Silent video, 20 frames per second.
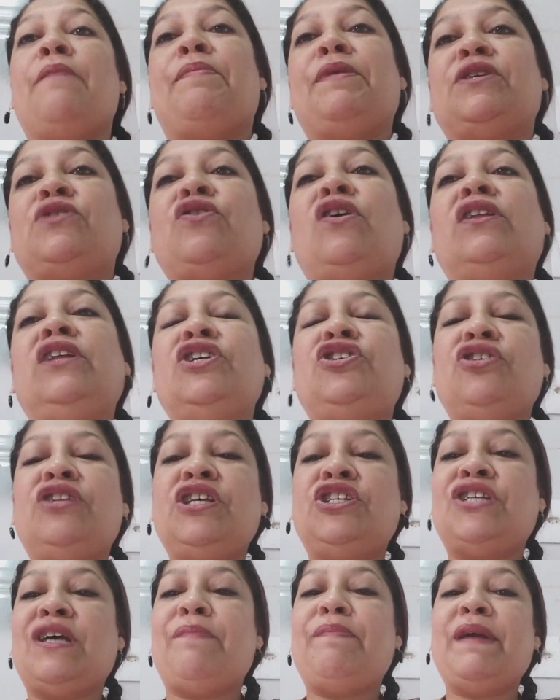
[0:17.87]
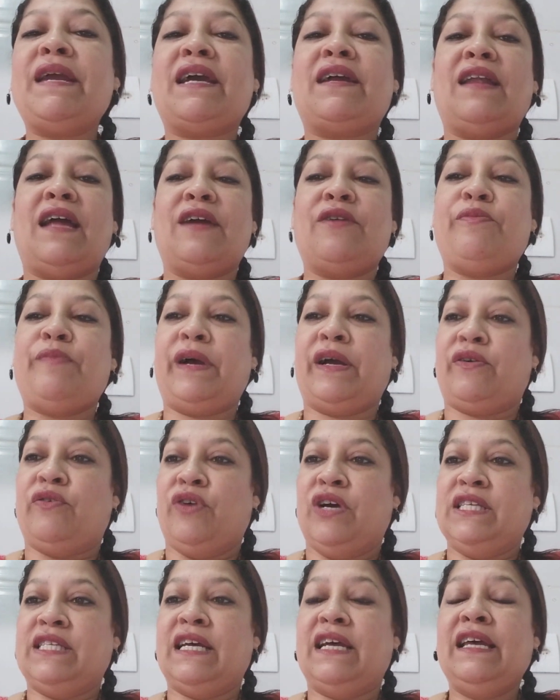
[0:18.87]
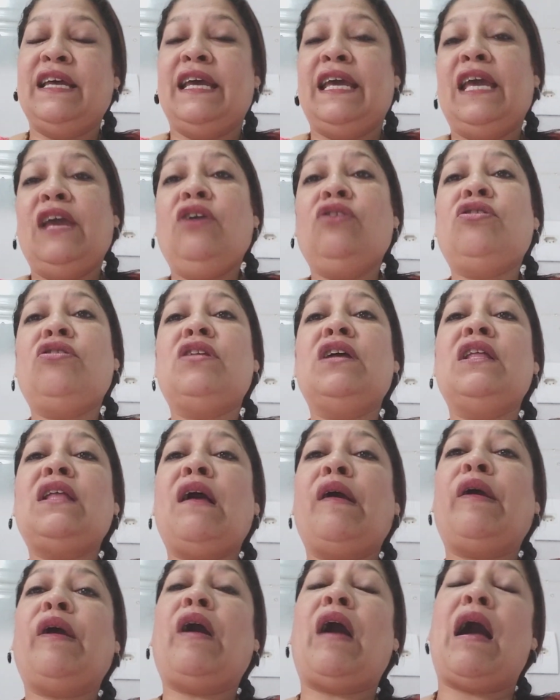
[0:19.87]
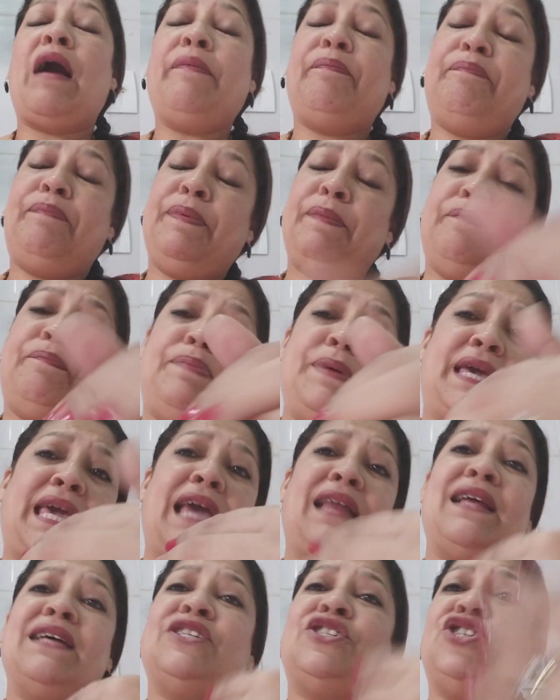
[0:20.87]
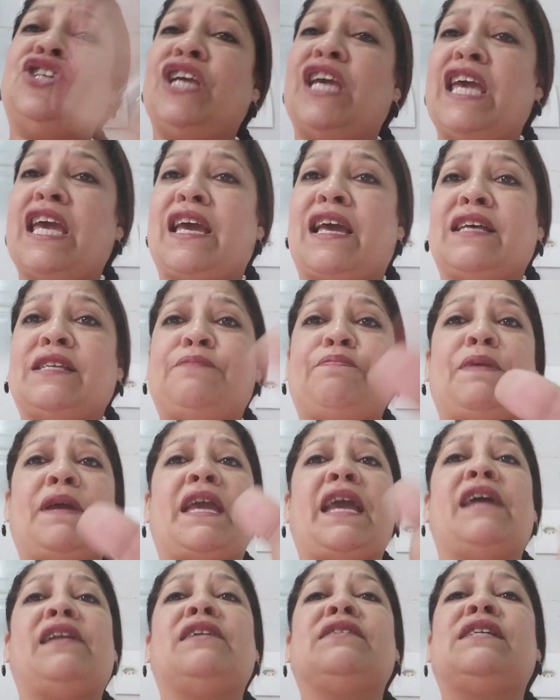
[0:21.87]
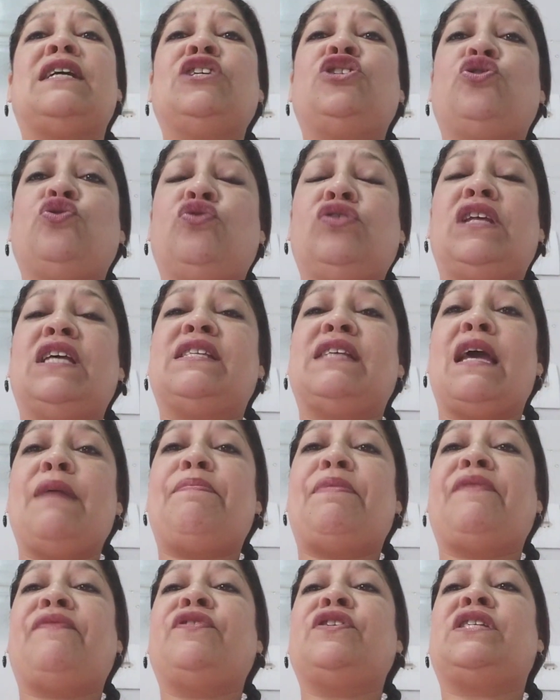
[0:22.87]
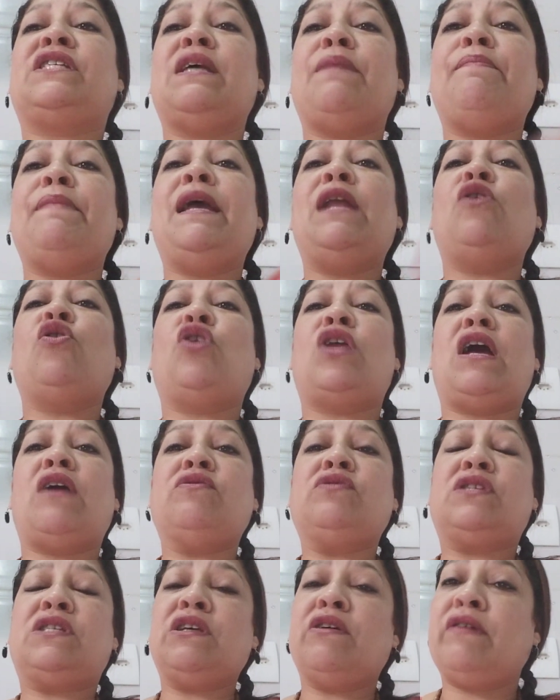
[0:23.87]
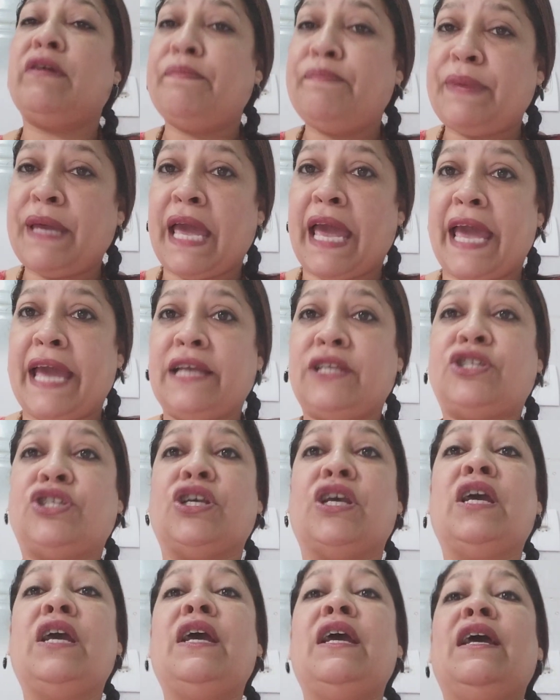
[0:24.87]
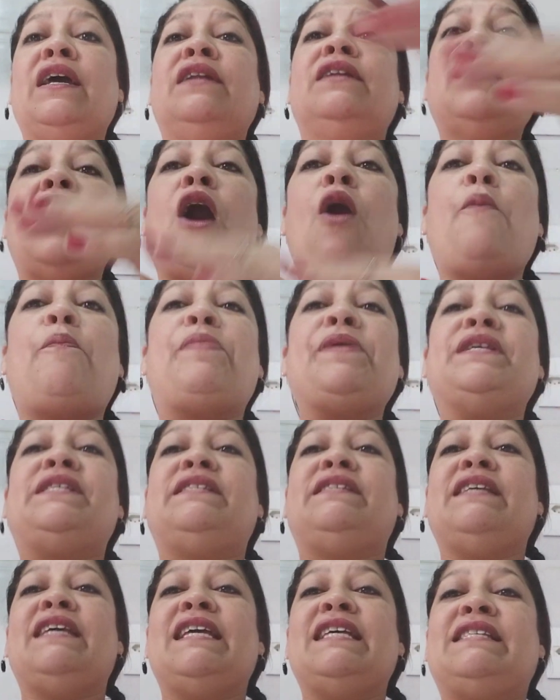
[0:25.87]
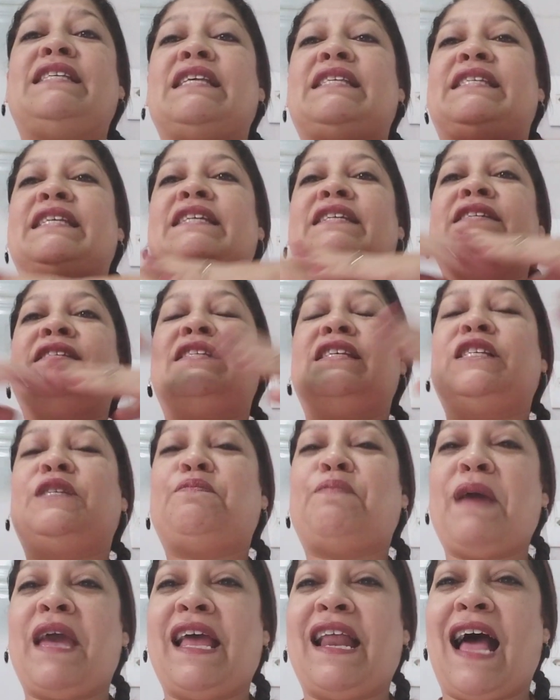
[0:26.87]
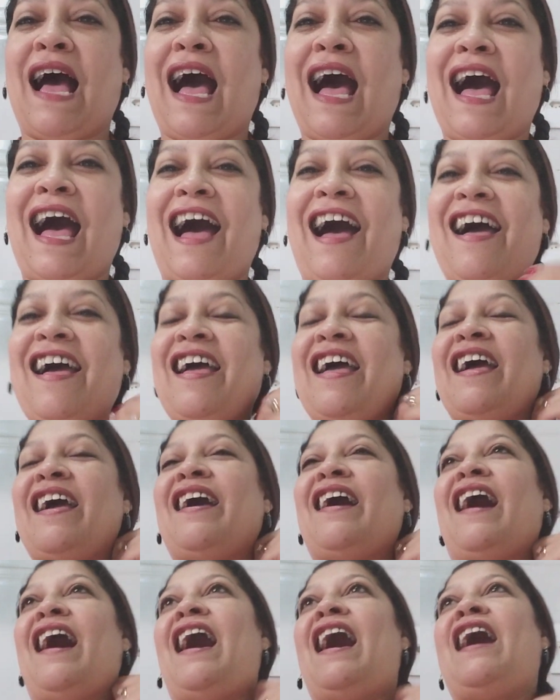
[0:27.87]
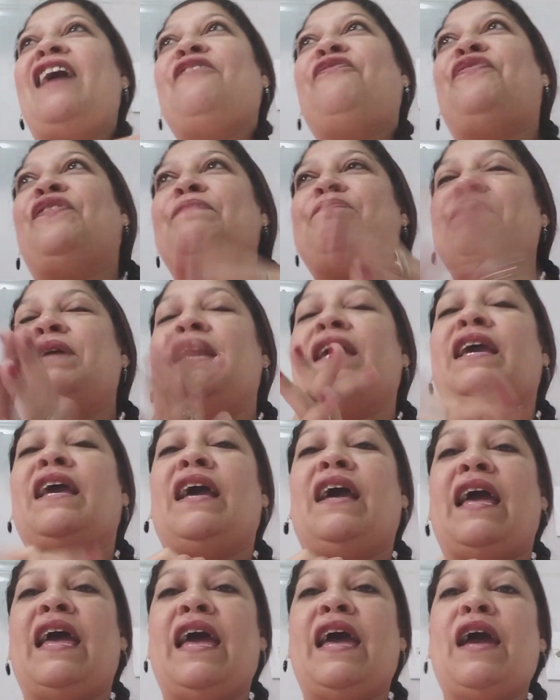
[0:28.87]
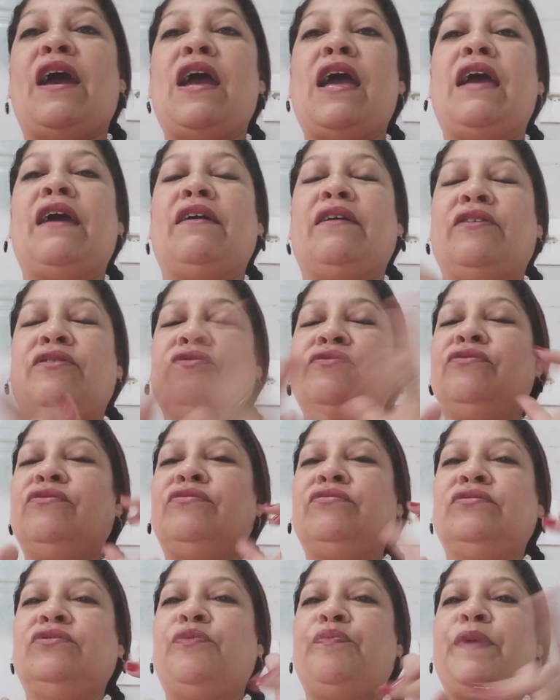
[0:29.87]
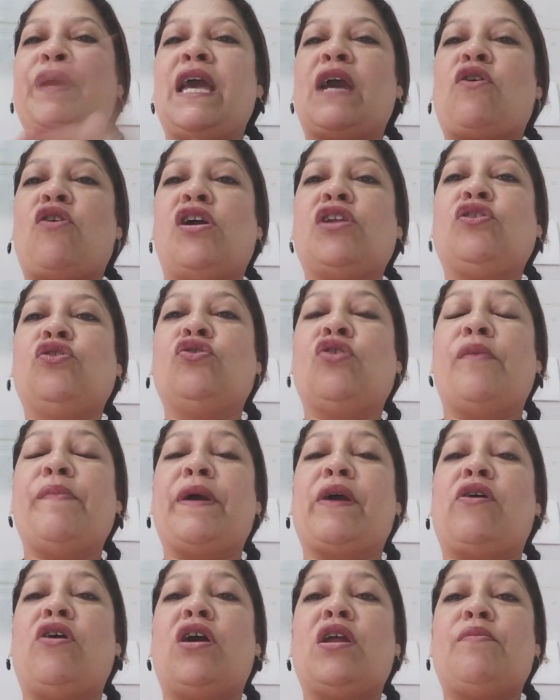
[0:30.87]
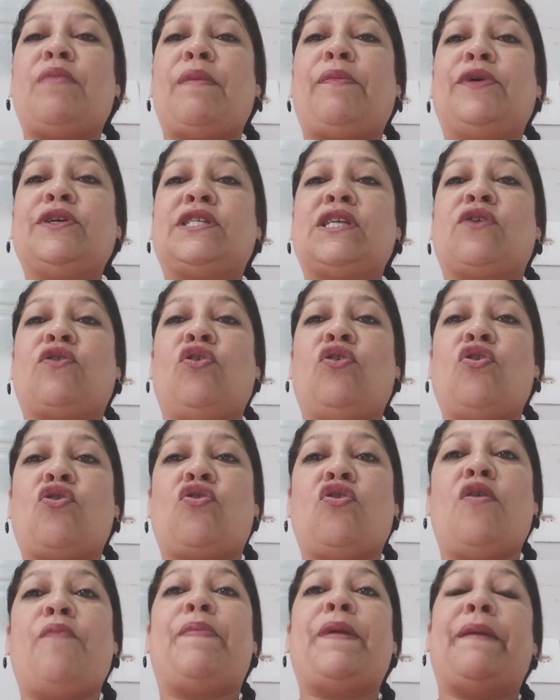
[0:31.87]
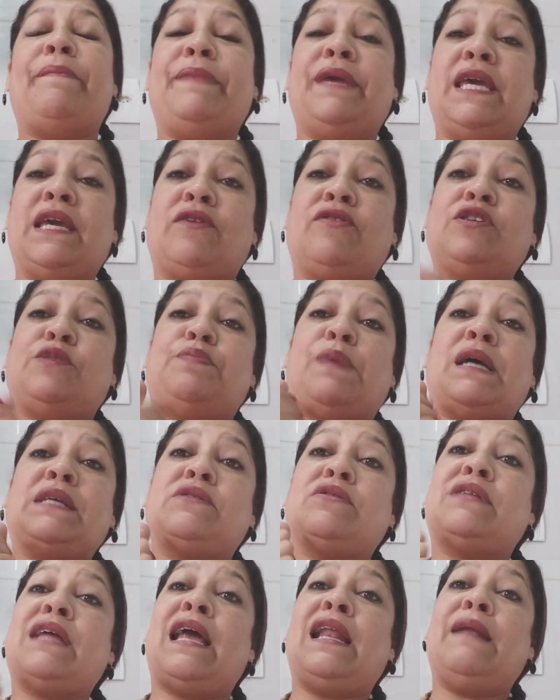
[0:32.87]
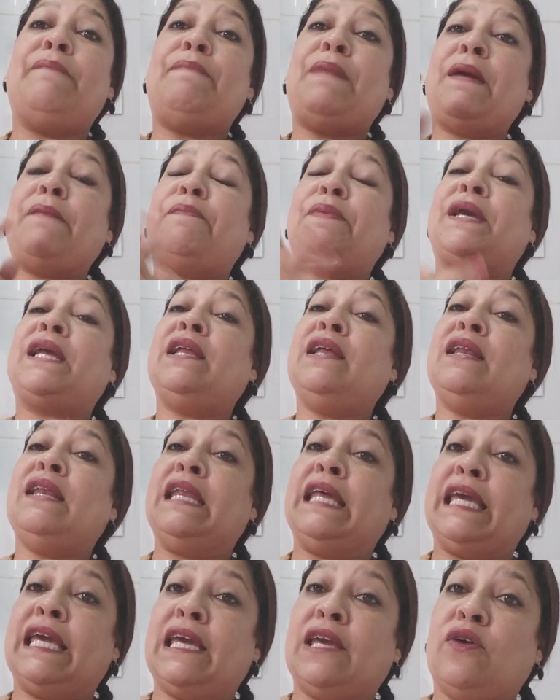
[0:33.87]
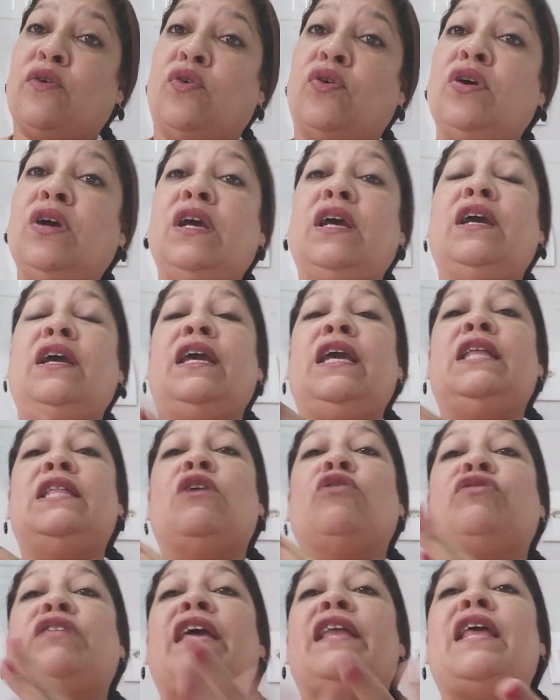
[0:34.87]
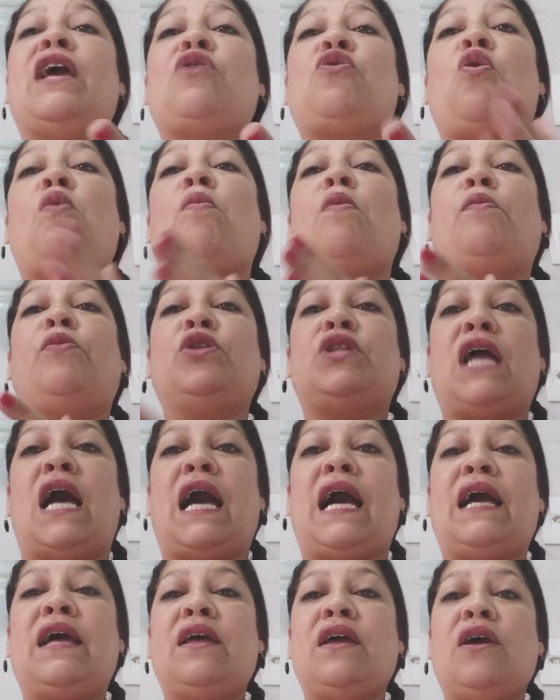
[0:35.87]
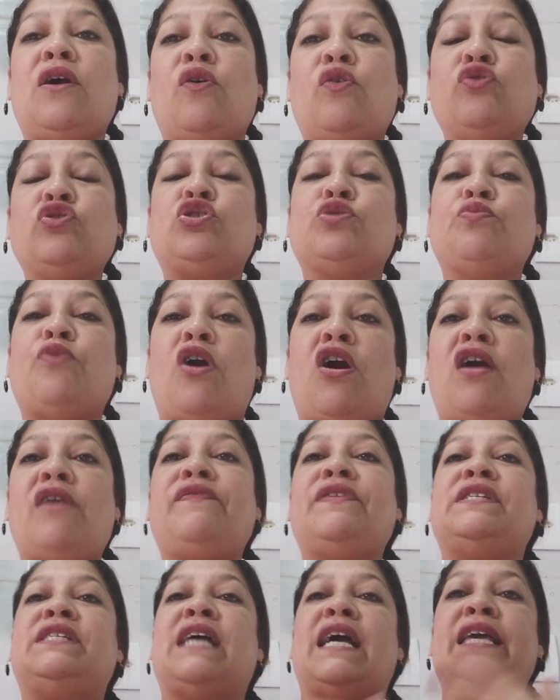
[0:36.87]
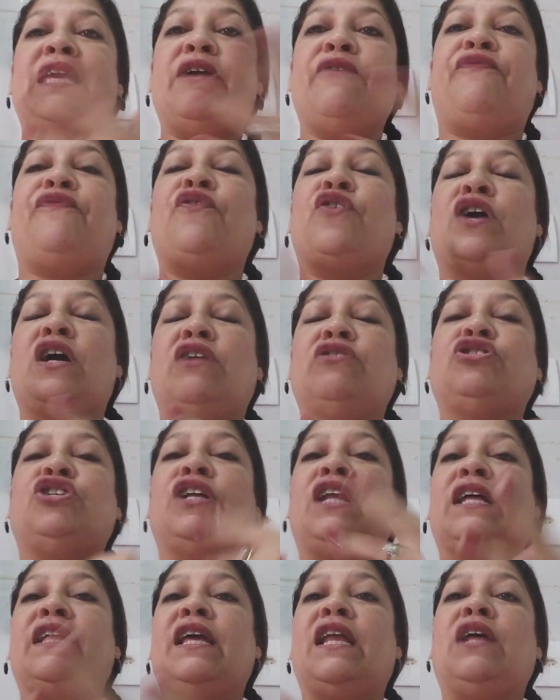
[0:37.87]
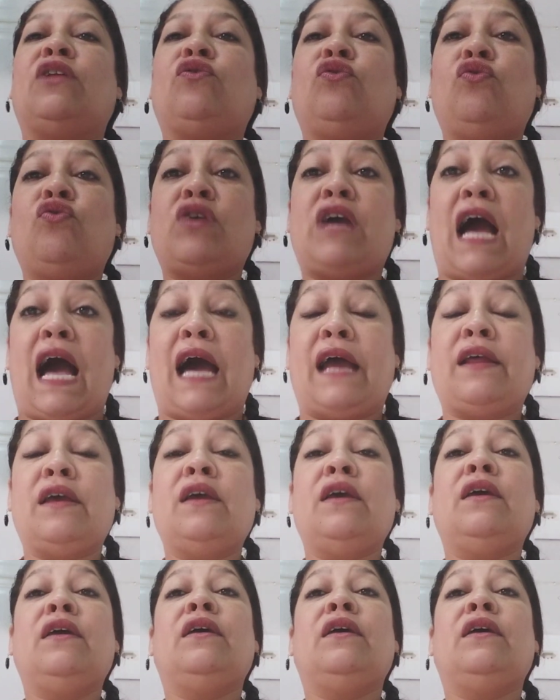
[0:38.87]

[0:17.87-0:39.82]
Pessoal, deixa eu deixar bem claro uma coisa. Eu tô dando a, a pequenas dicas, pequenas ajudas aí para você melhorar o seu ambiente. Não precise se desesperar Ai, Fabi, é, eu não, não me recordo o nome agora, uma moça colocou para mim que o espaço dela é bem pequenininho e não teria como mudar os móveis aí, fogão, geladeira do lugar.